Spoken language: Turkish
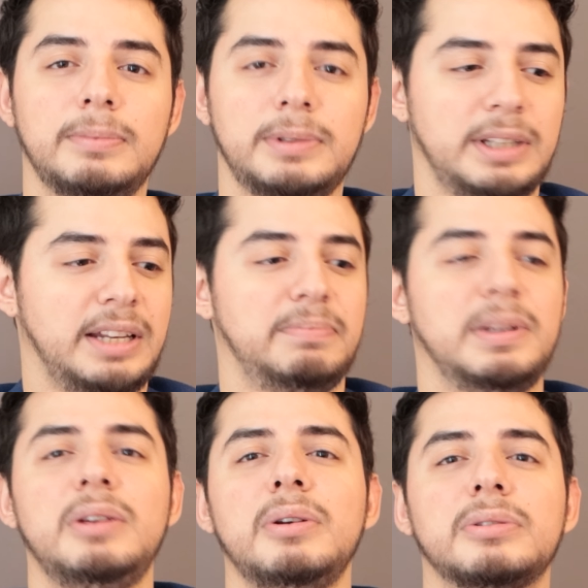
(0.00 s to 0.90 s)
Seni
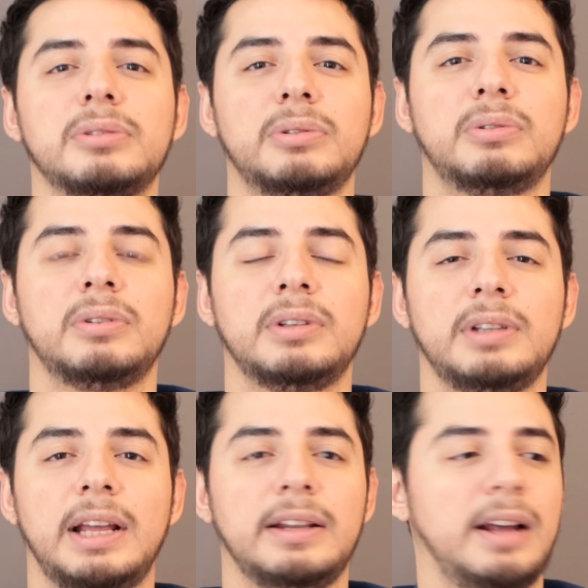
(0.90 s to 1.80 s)
biliyoruz.
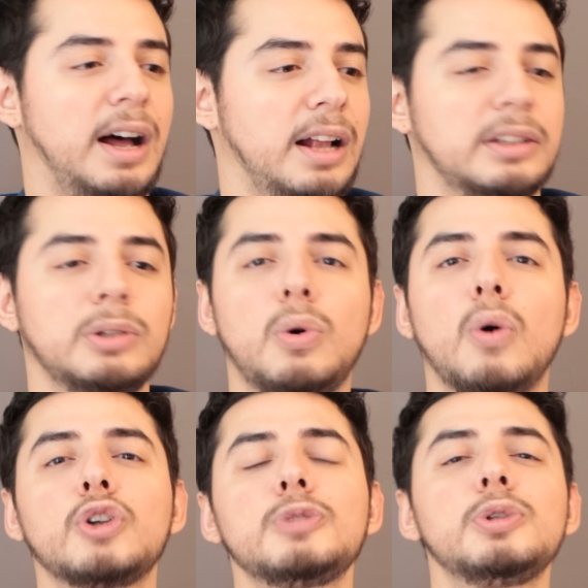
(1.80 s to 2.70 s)
Yani altın
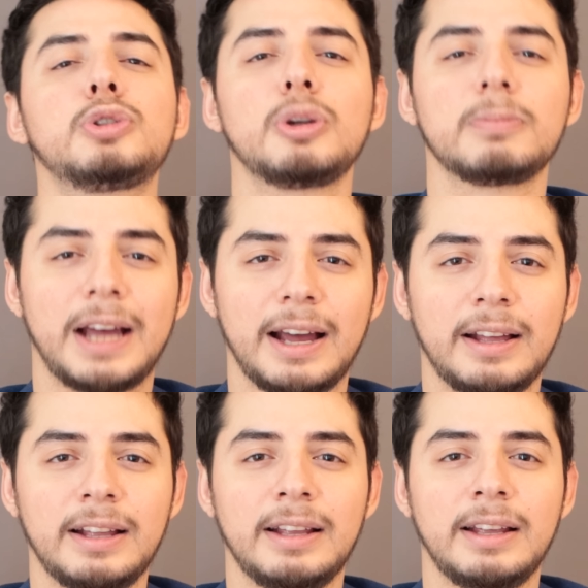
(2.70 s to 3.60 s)
kokuşmuş durumda.
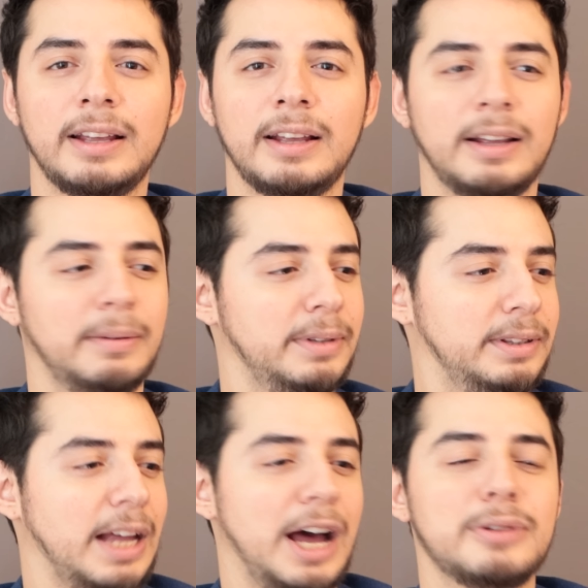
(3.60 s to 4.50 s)

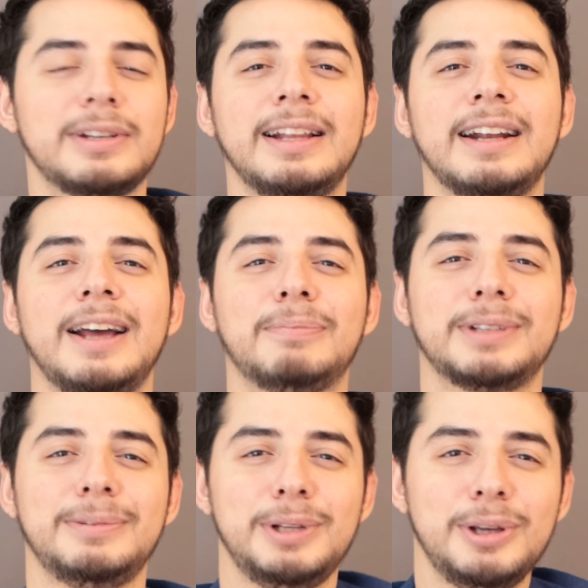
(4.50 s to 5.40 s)
Biz daha önce neler
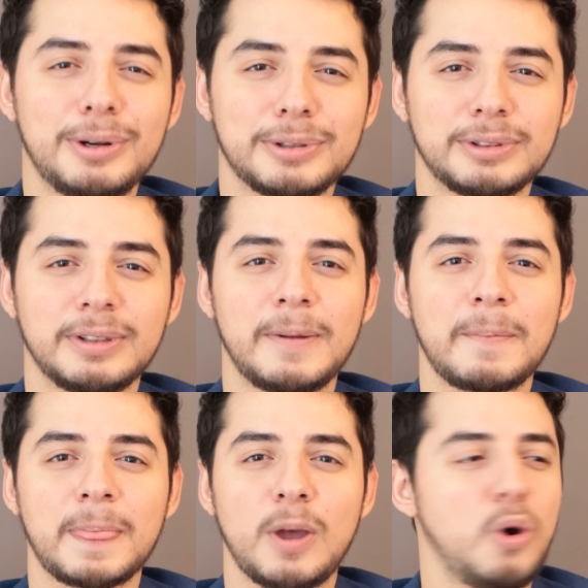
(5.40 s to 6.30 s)
yaptığını biliyoruz.
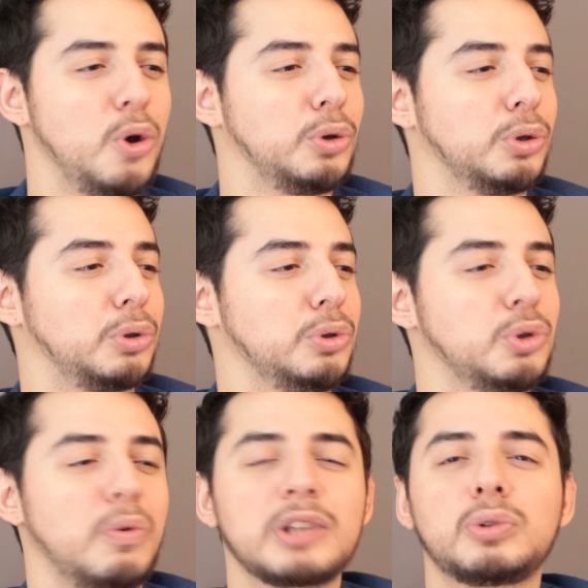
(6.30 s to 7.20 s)
Örgütün
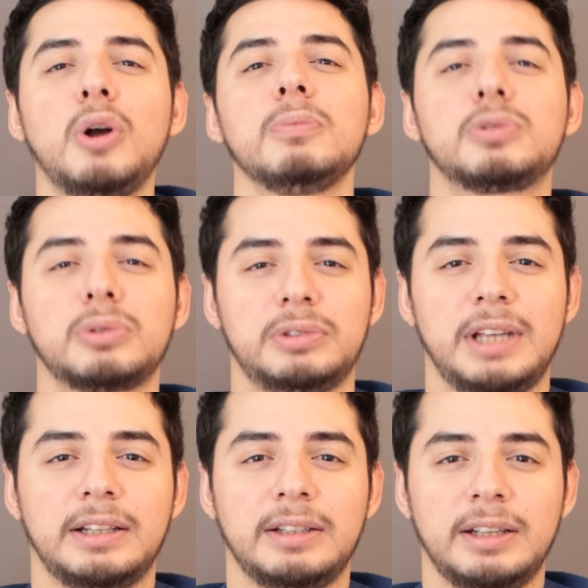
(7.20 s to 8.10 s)
yuvası olmuşsun
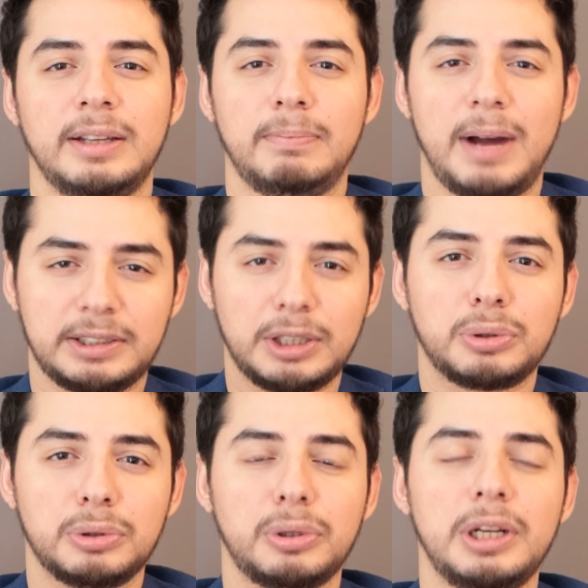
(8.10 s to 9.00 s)
sen. Başta
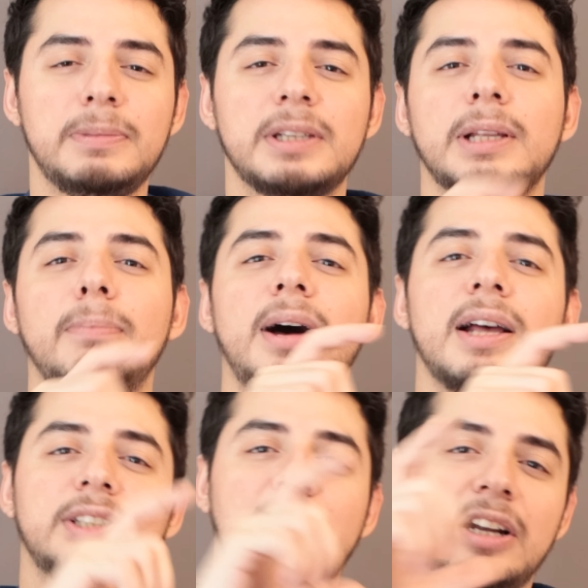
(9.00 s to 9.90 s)
şunu söyleyeyim de işte
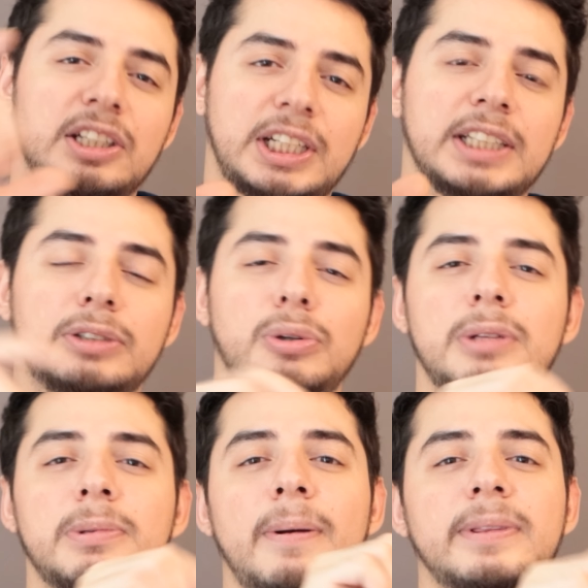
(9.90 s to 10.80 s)
bazı şeyler açık açık
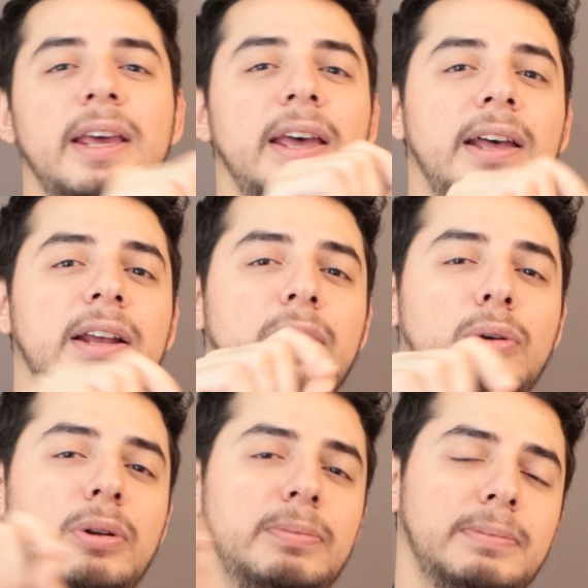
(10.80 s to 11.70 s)
söylediğim zaman T, E,
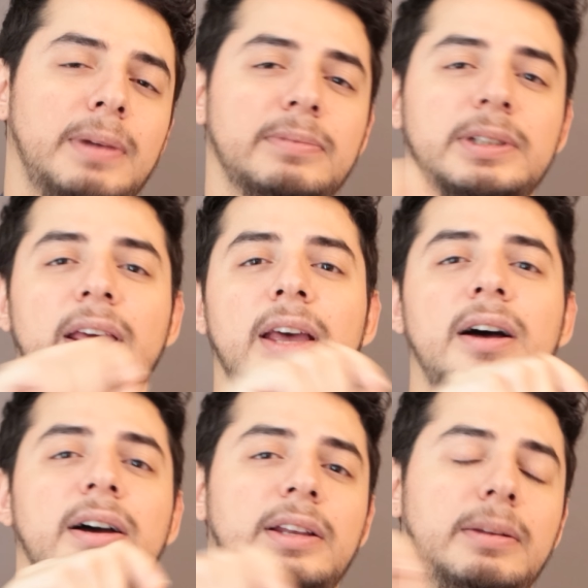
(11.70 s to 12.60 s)
R, R bilmem işte H,
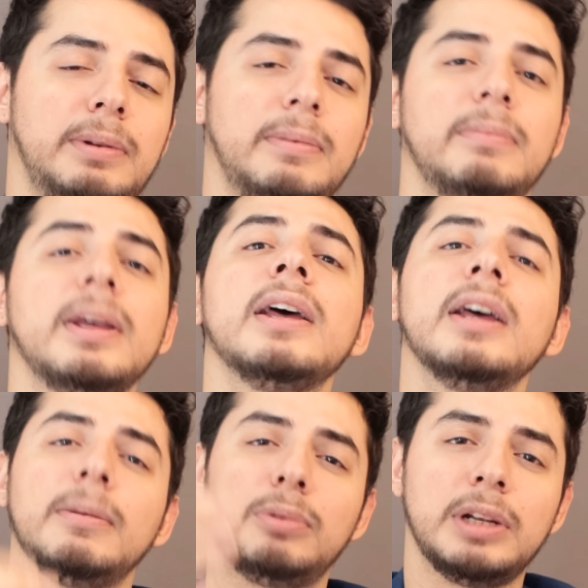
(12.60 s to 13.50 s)
A, yeni bilmem ne.
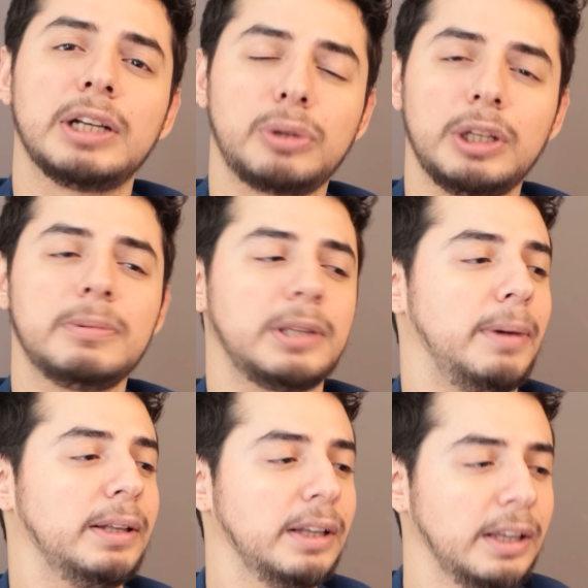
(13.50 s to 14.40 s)
Bunları söylediğim
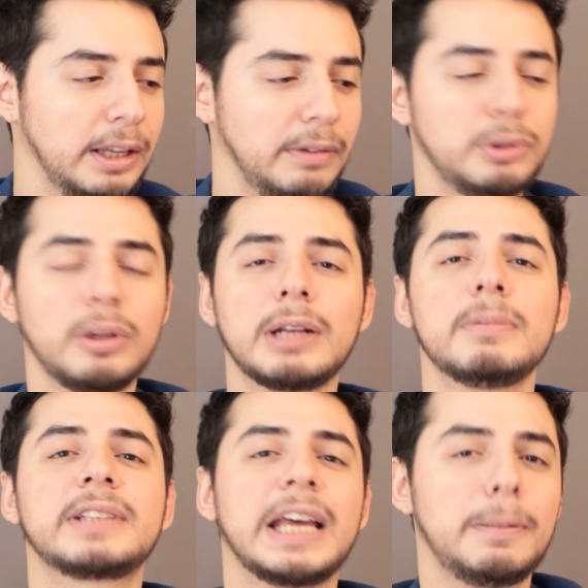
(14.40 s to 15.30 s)
zaman
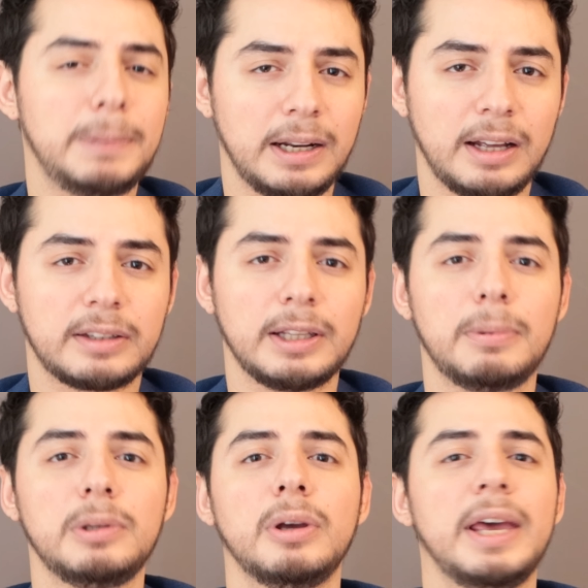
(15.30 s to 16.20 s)
videolarımız geri plana
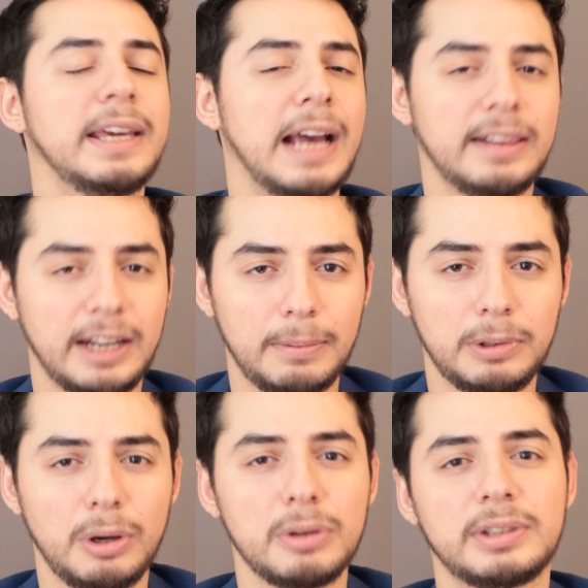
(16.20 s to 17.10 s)
atılabiliyor,
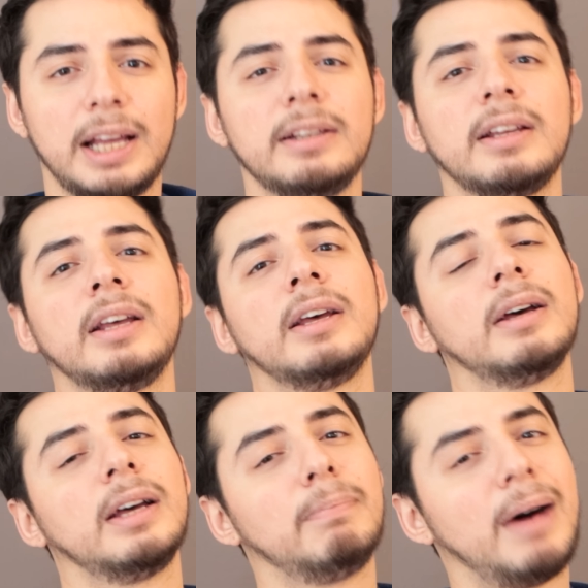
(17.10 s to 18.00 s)
engellenebiliyor. O yüzden
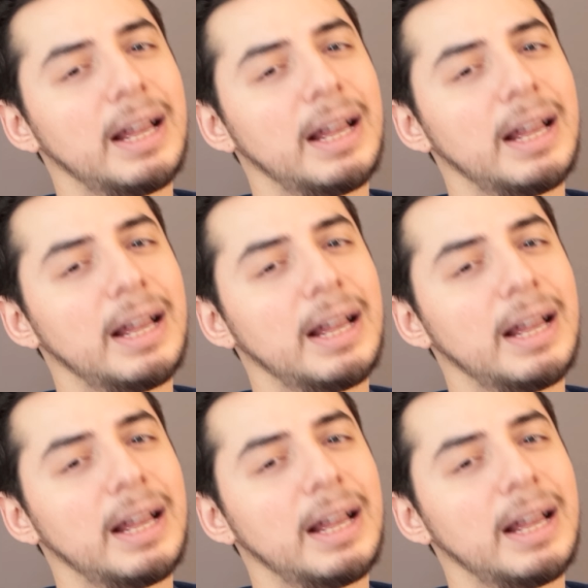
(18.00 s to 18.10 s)
e,